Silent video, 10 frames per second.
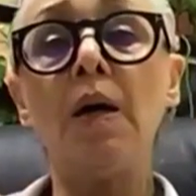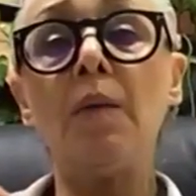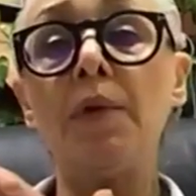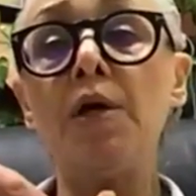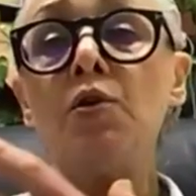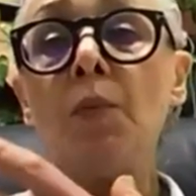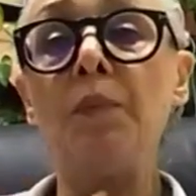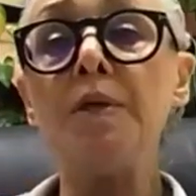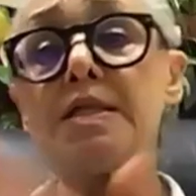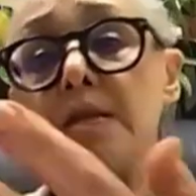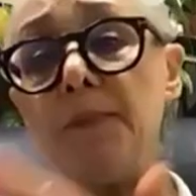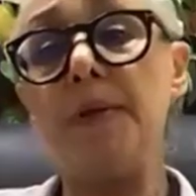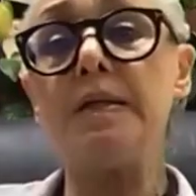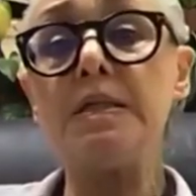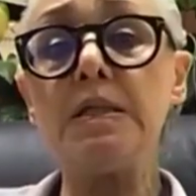Мы ее быстро
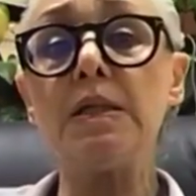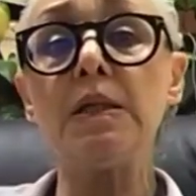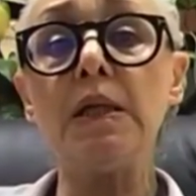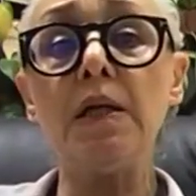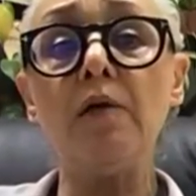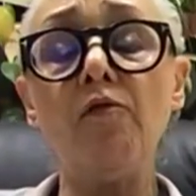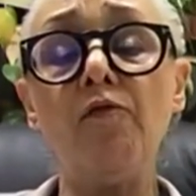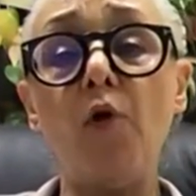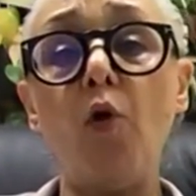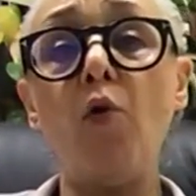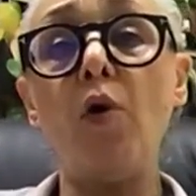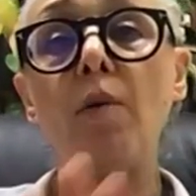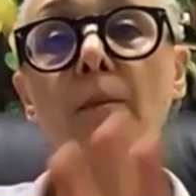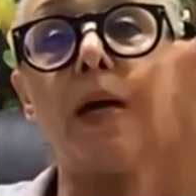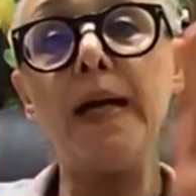переделали в
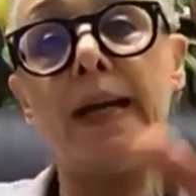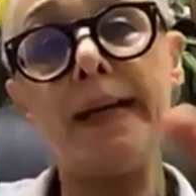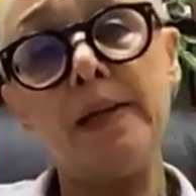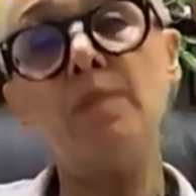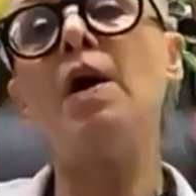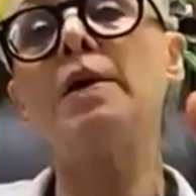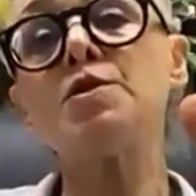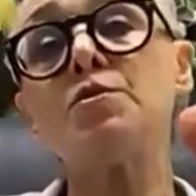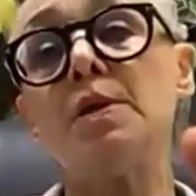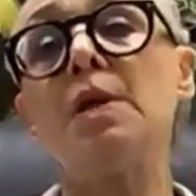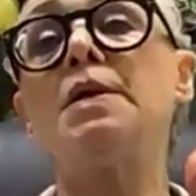реанимацию